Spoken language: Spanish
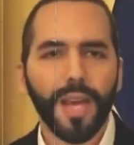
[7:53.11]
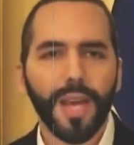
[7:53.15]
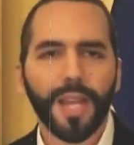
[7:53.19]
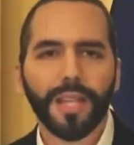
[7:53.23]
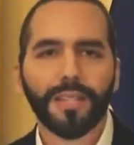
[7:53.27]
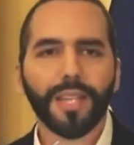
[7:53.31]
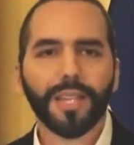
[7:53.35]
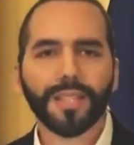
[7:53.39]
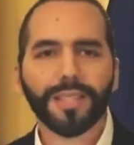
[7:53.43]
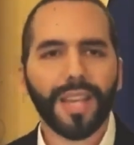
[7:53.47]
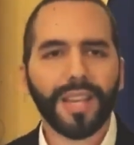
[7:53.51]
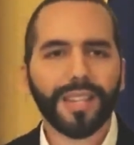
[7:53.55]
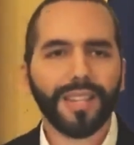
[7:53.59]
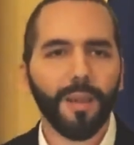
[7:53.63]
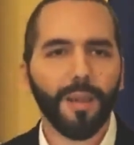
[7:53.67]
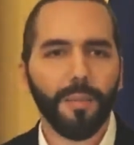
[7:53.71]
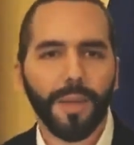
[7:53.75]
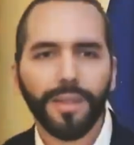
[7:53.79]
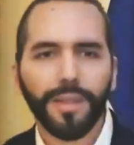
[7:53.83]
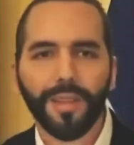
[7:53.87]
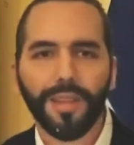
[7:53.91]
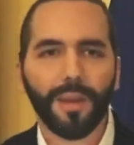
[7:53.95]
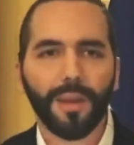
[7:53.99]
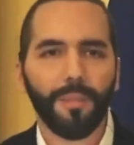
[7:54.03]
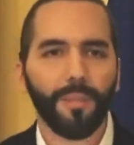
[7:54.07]
Es
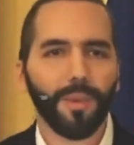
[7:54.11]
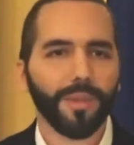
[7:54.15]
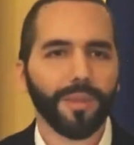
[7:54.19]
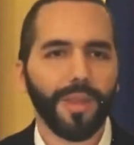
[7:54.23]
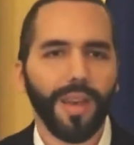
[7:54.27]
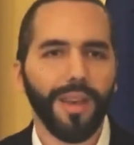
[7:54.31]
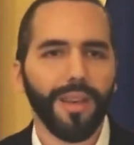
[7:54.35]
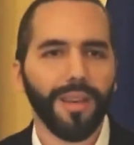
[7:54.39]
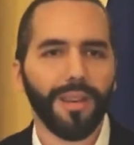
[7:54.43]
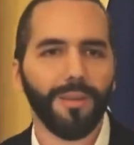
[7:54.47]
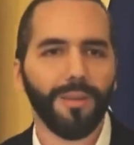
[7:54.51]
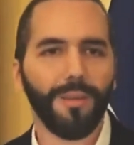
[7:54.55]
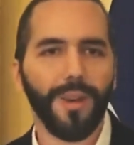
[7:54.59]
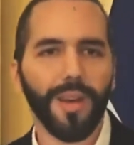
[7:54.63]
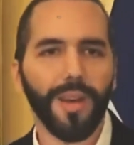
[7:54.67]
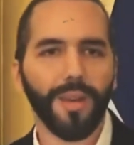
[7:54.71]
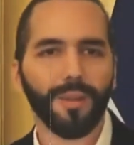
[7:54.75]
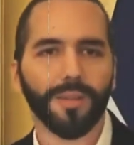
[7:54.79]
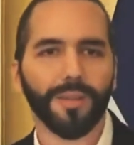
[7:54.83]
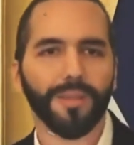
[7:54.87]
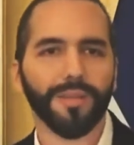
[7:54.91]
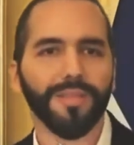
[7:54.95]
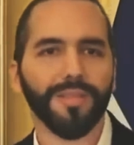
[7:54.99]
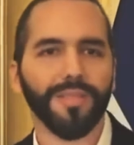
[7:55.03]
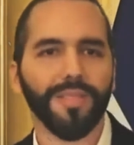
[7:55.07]
exactamente el reportaje del
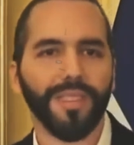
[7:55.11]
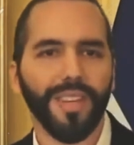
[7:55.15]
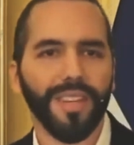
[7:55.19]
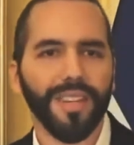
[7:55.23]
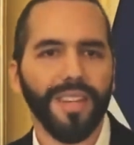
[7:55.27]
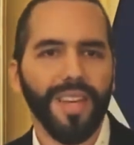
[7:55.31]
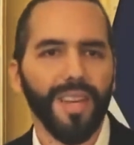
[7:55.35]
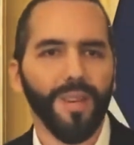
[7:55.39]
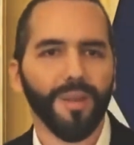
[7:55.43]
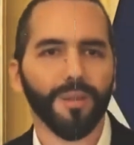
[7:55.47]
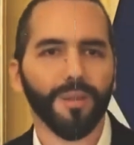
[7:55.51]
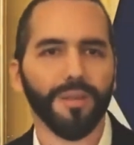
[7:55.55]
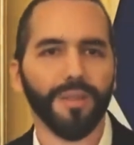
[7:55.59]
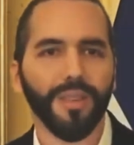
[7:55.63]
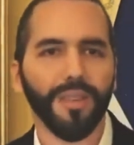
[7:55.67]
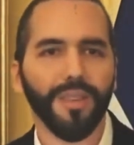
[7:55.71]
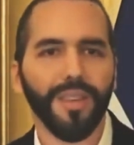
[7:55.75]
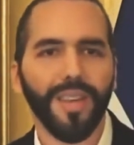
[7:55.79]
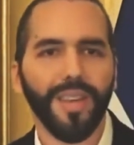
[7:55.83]
Faro, de enero.